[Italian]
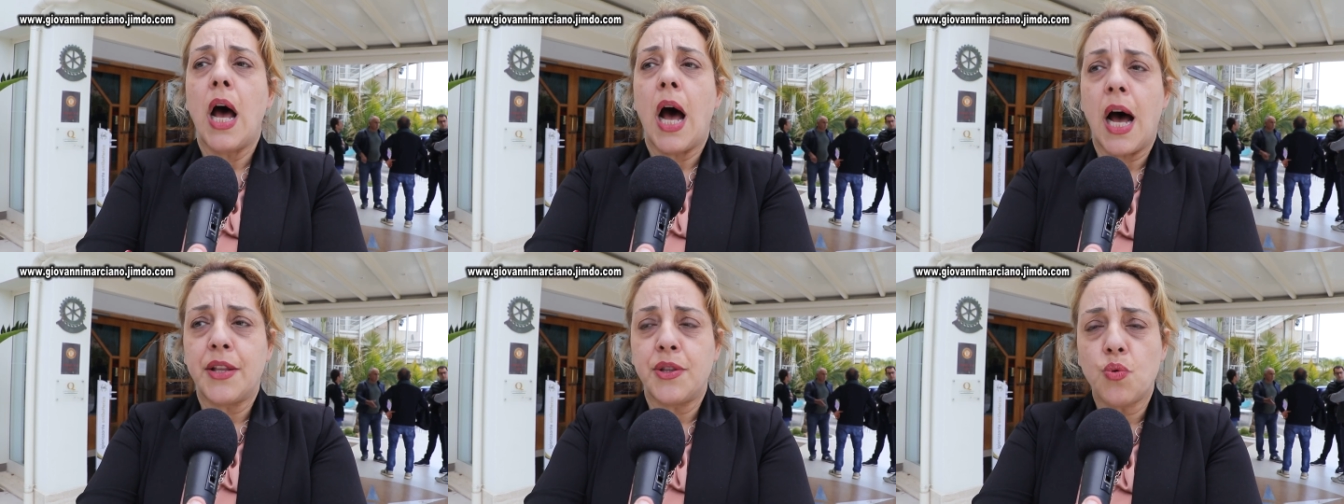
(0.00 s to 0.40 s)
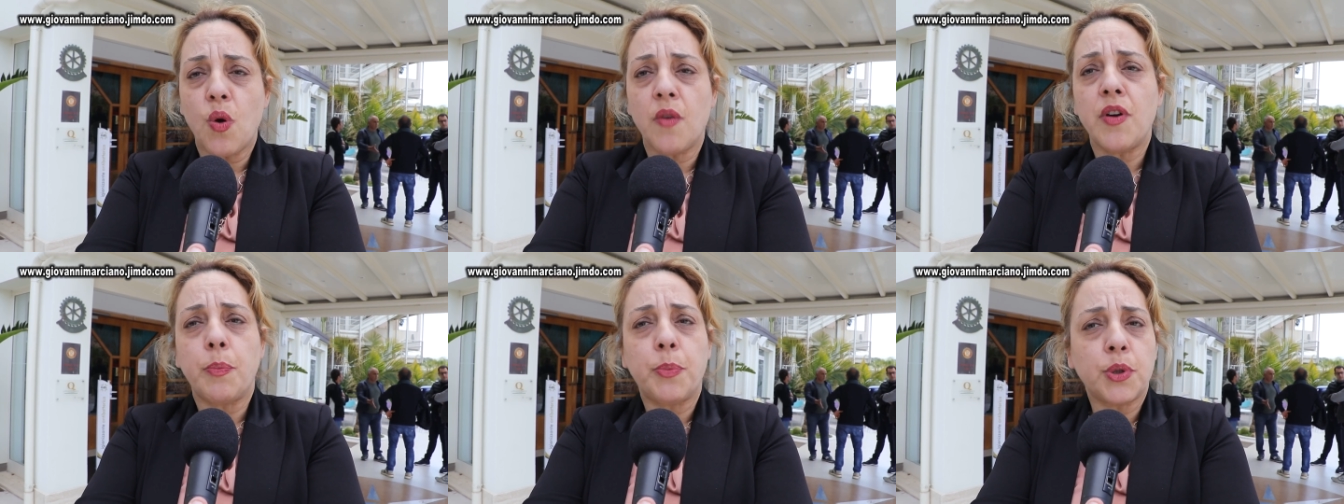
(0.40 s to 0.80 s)
a
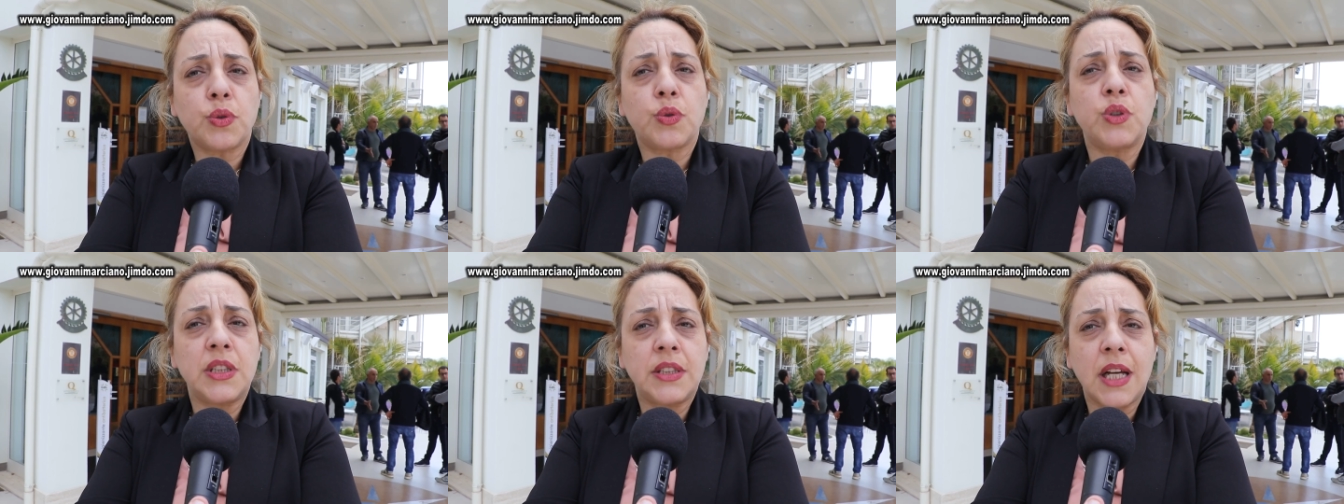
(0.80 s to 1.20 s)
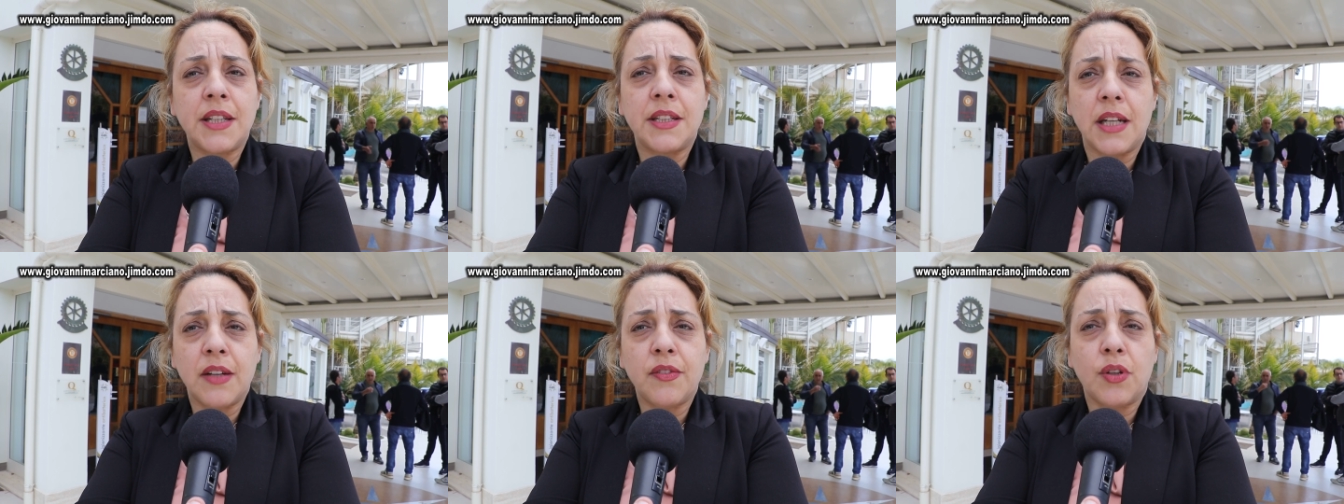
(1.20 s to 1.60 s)
nuove opportunità
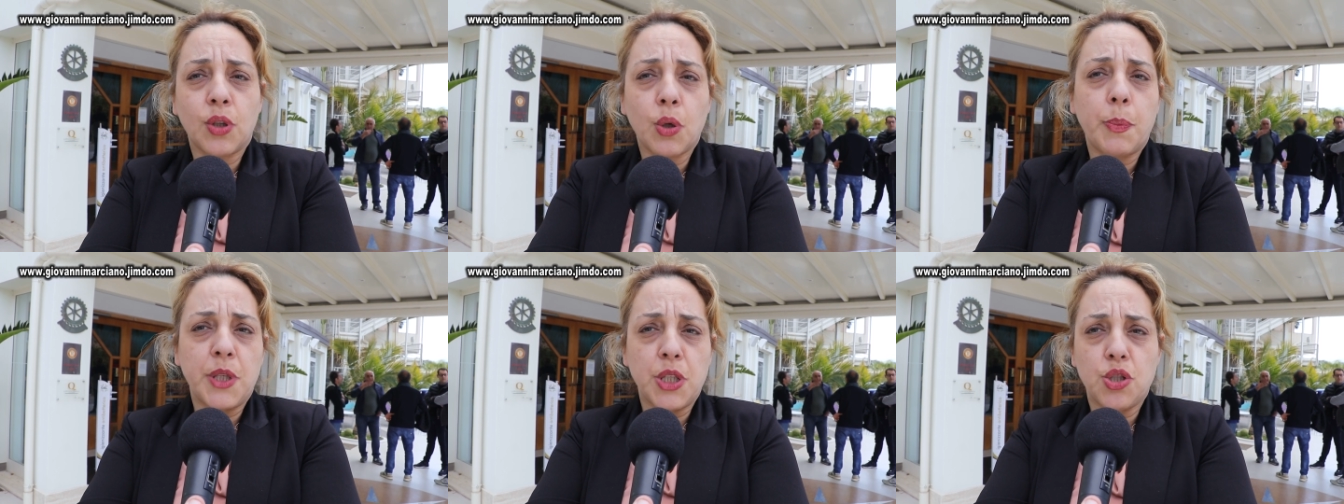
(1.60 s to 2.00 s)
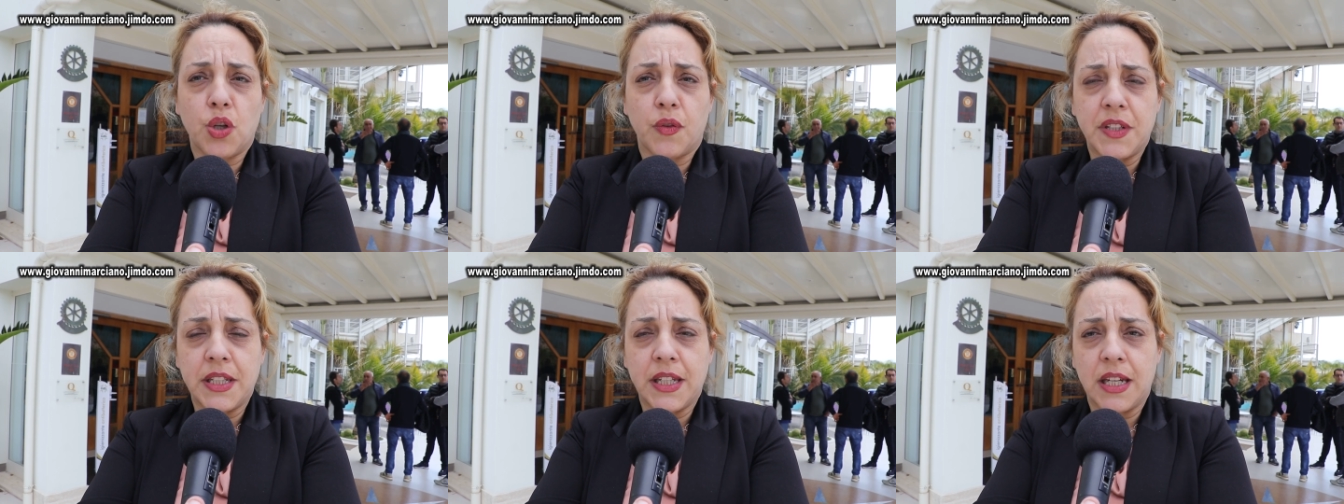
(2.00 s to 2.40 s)
di lavoro per i
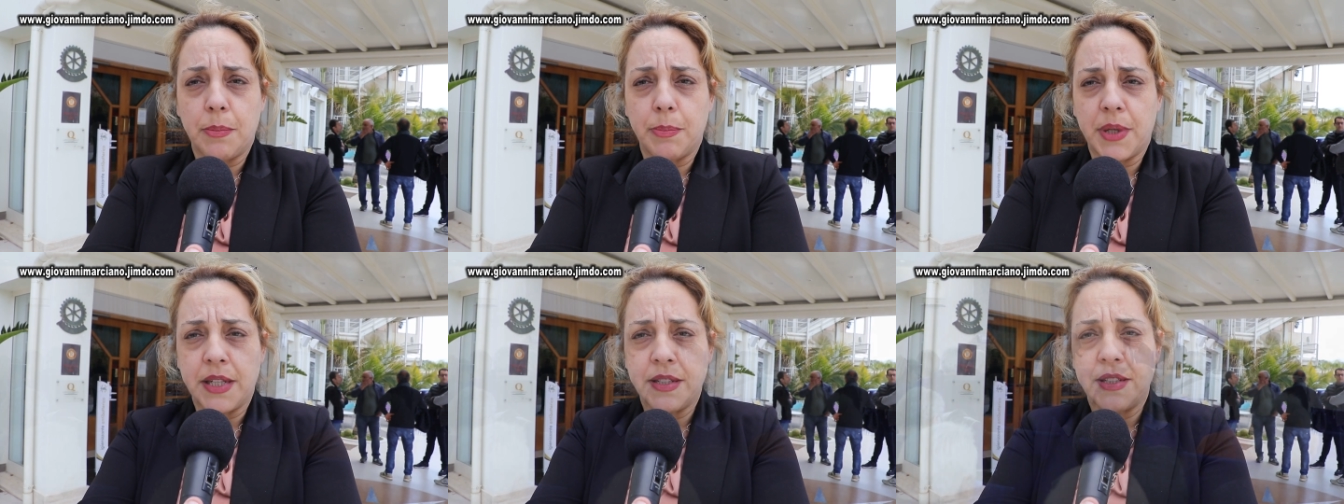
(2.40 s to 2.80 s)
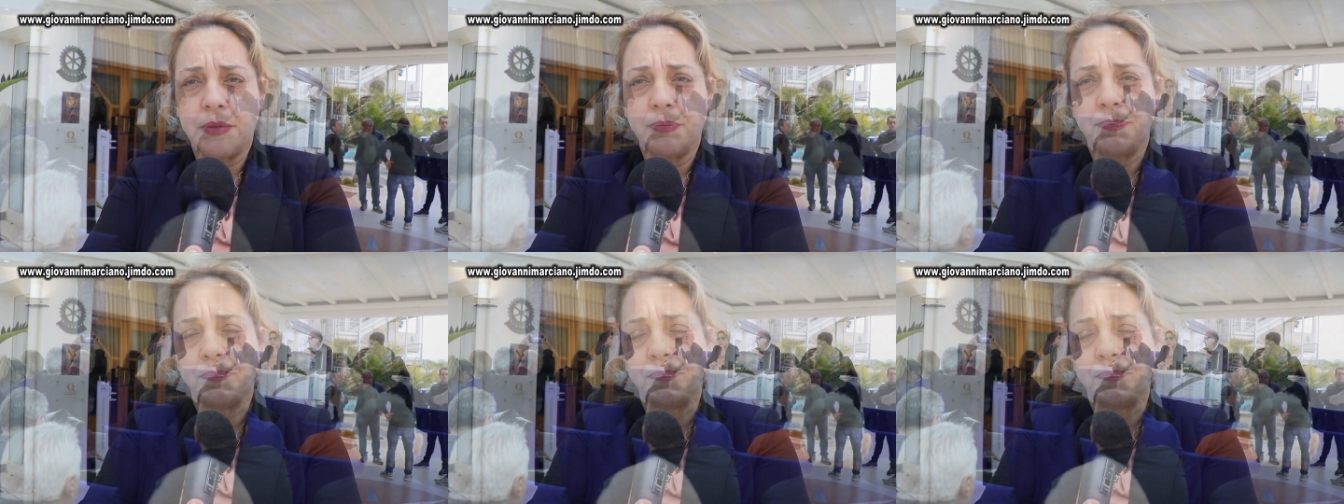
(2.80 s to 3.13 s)
giovani calabresi.